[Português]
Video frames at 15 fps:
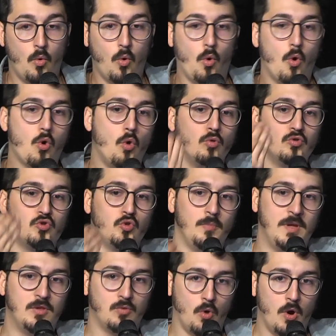o
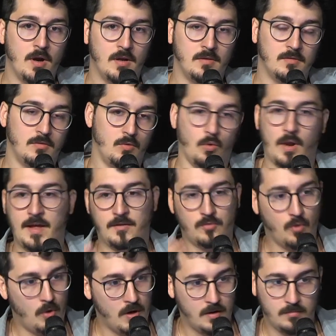consumidor, o
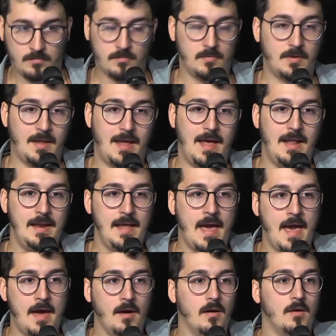leitor, ele
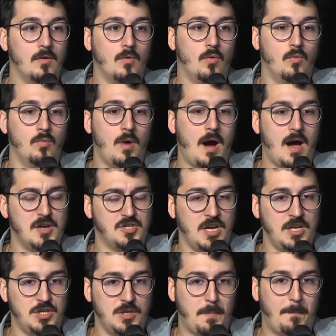é um
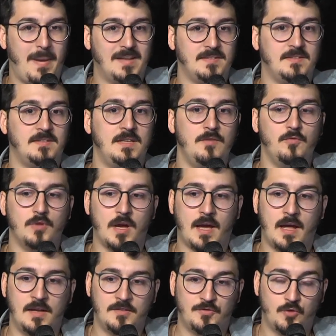agente passivo
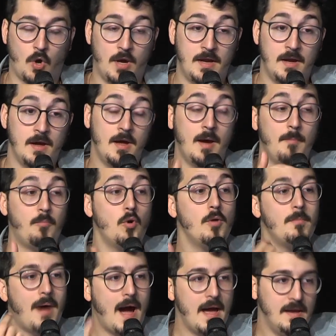daquela história, por
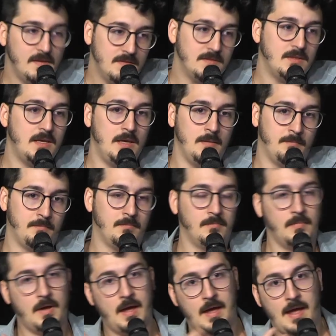mais que
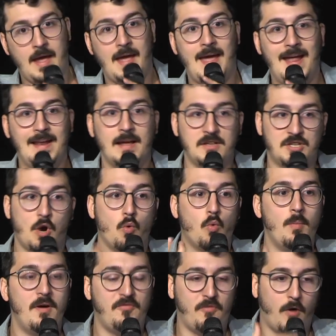ele, de
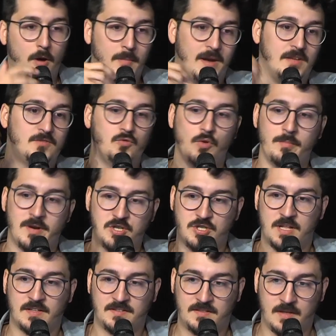alguma forma, na sua
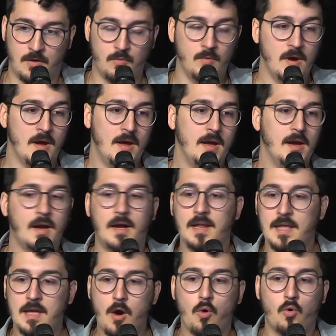imaginação,
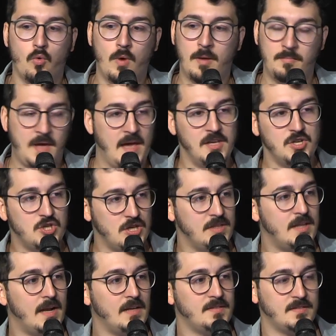crie algum ambiente de
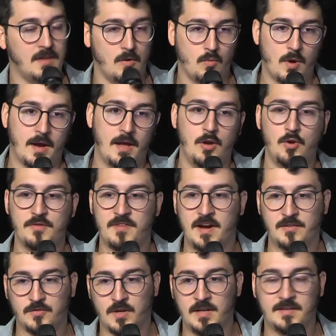interação com aquele
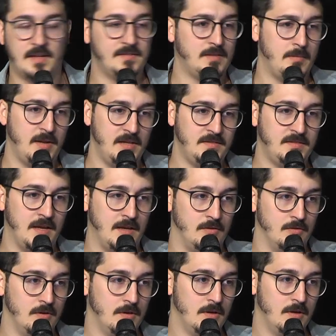universo que ele está estabelecendo.